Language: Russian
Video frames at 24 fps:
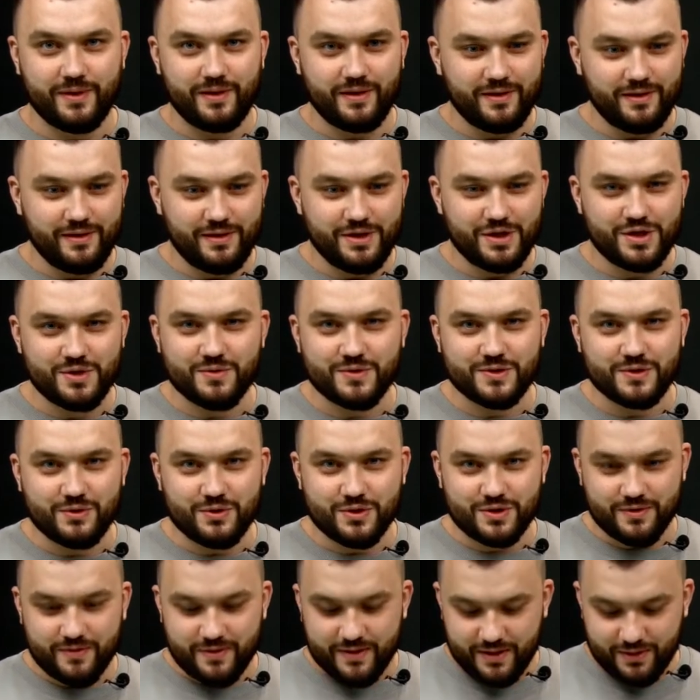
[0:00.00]
Ничего
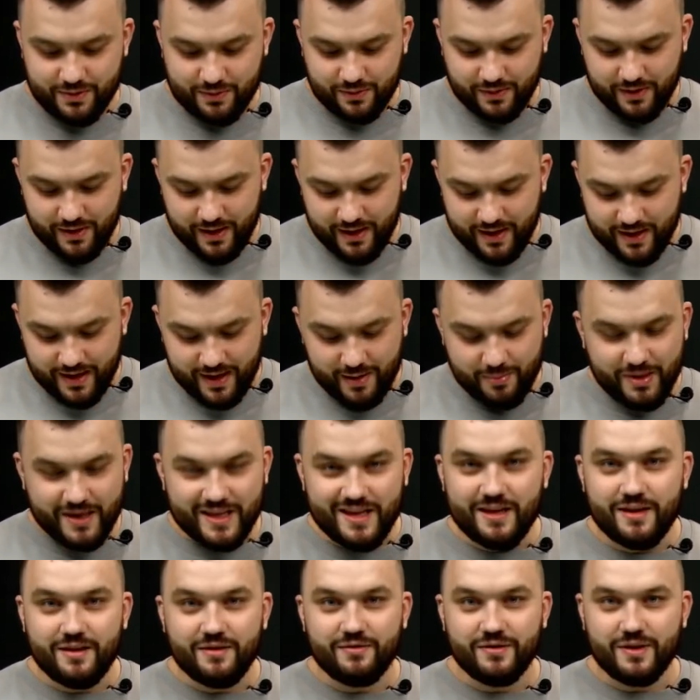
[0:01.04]
сложного нету.
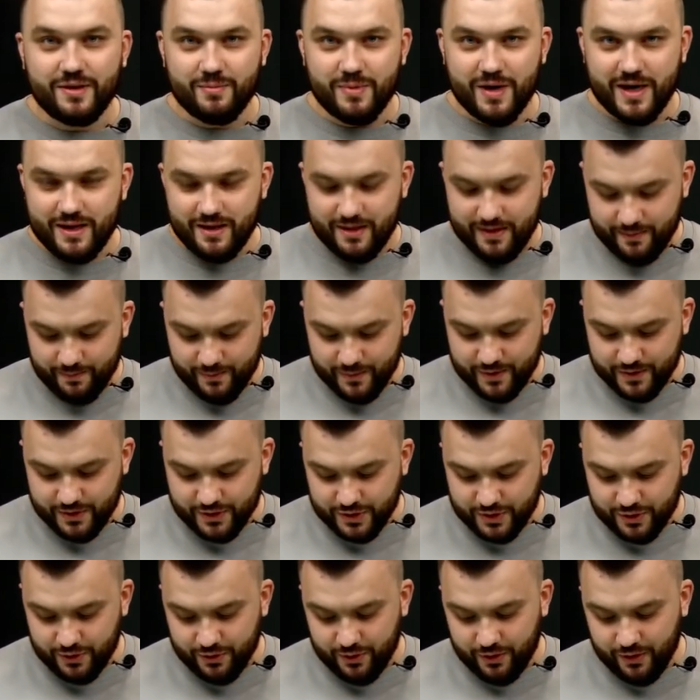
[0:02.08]
Обратите внимание,
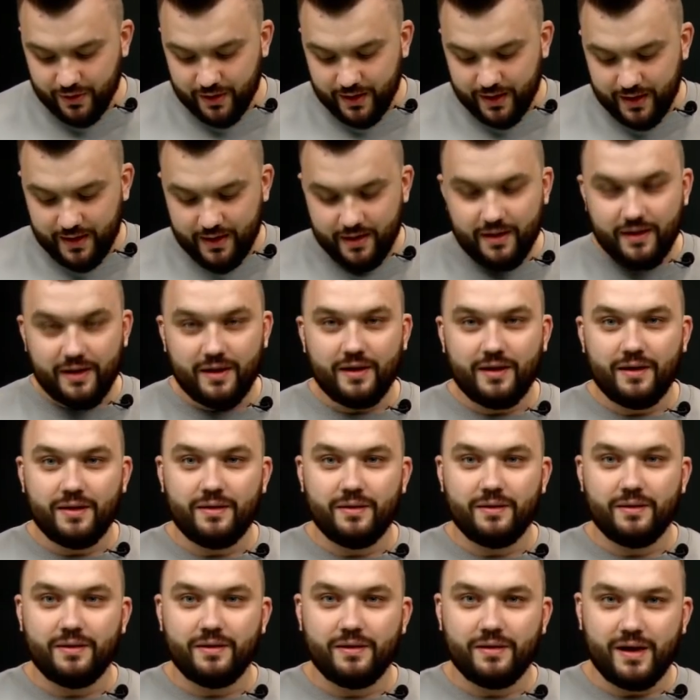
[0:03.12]
что
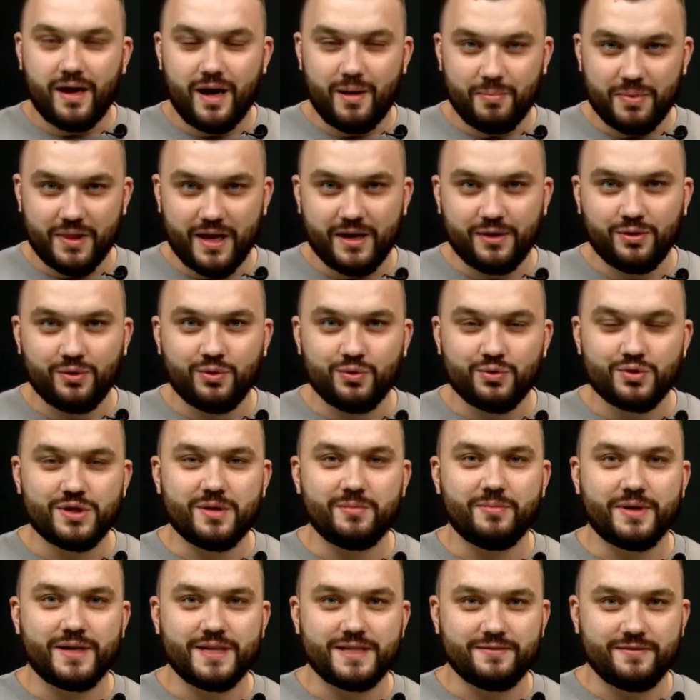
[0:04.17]
оплату нужно
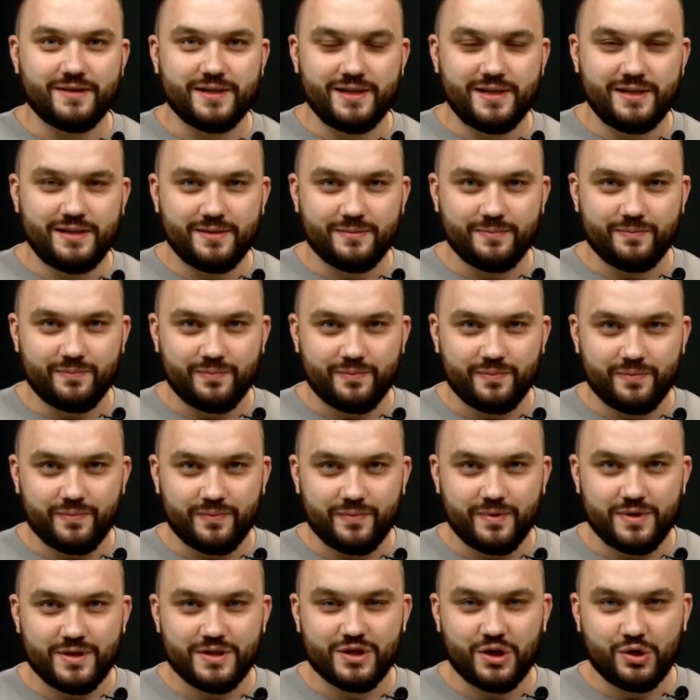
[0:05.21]
производить
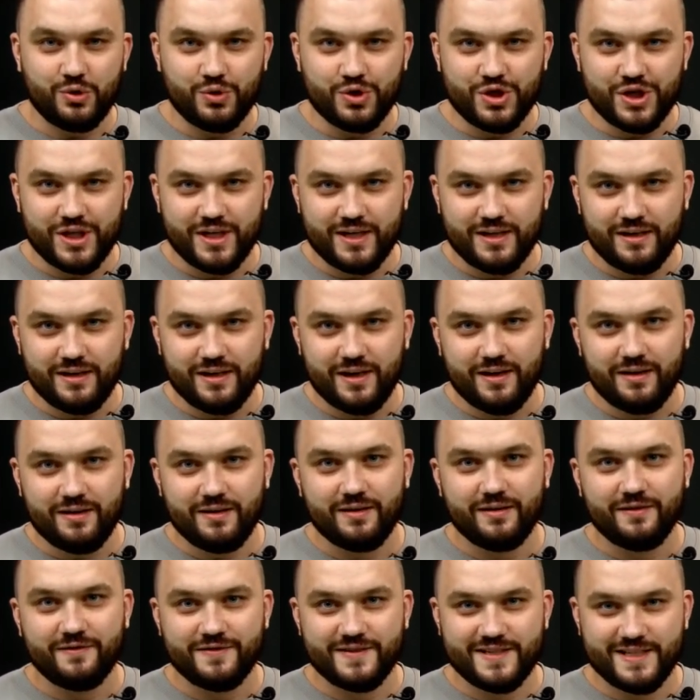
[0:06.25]
исключительно
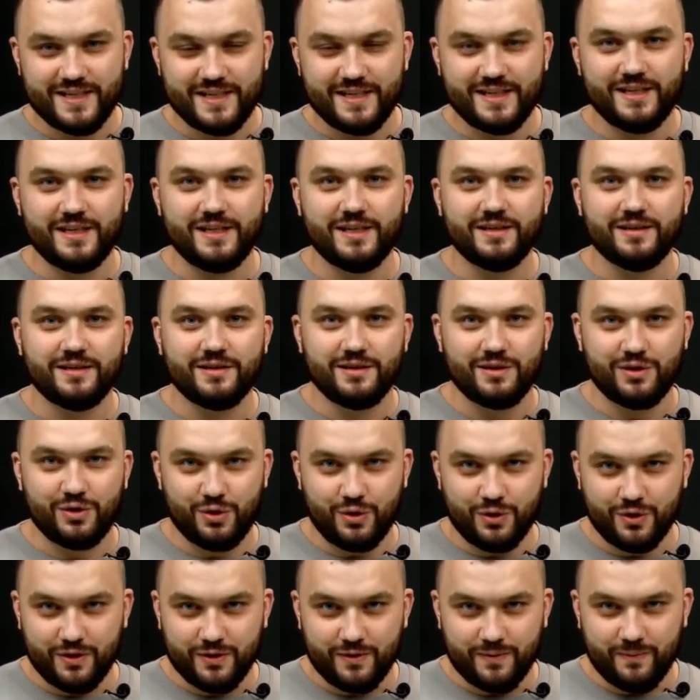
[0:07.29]
в сети
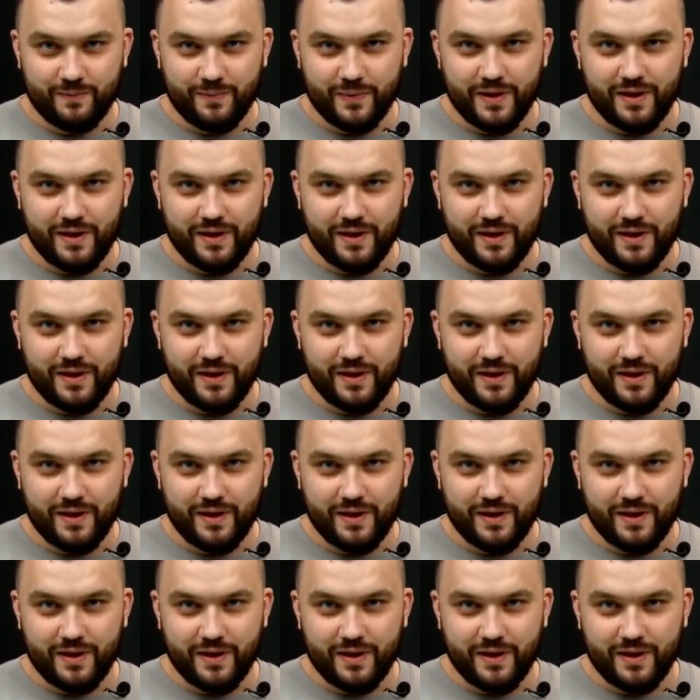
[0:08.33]
тон.